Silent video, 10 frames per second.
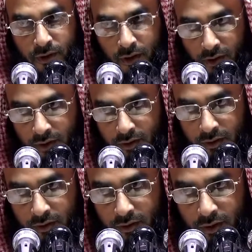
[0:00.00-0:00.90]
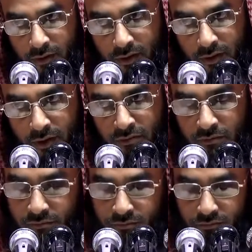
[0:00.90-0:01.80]
হ্যাঁ কি করে দিলাম
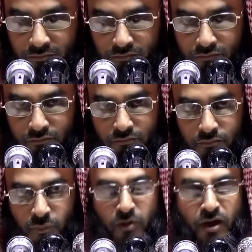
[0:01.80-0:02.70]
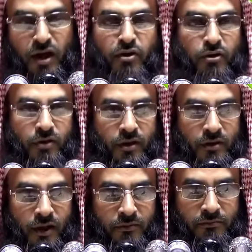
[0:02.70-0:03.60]
পূর্ণাঙ্গ করে
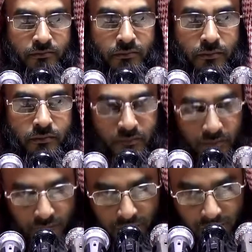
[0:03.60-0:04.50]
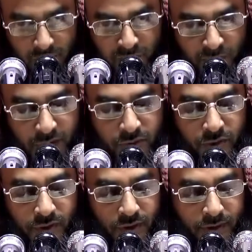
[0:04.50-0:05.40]
দিলাম কমপ্লিট
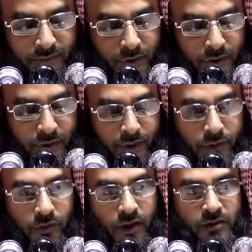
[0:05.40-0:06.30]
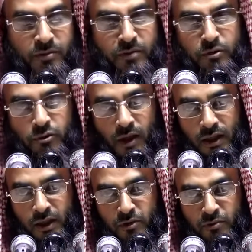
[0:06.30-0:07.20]
করে দিলাম ওয়াতমামতু
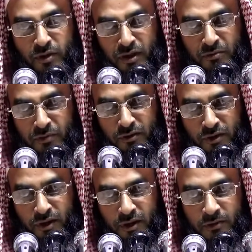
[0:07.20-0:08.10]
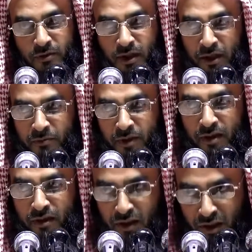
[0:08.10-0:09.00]
আলাইকুম নেমাতি এবং আমার
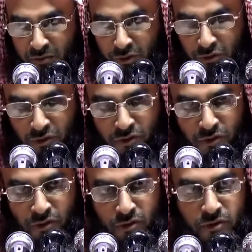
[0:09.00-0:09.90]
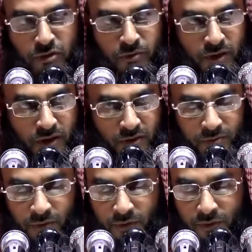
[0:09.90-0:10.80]
নিয়ামত অনুগ্রহ তোমাদের
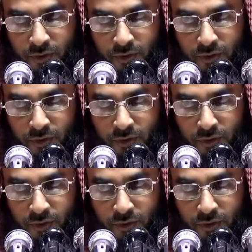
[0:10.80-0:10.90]
উপর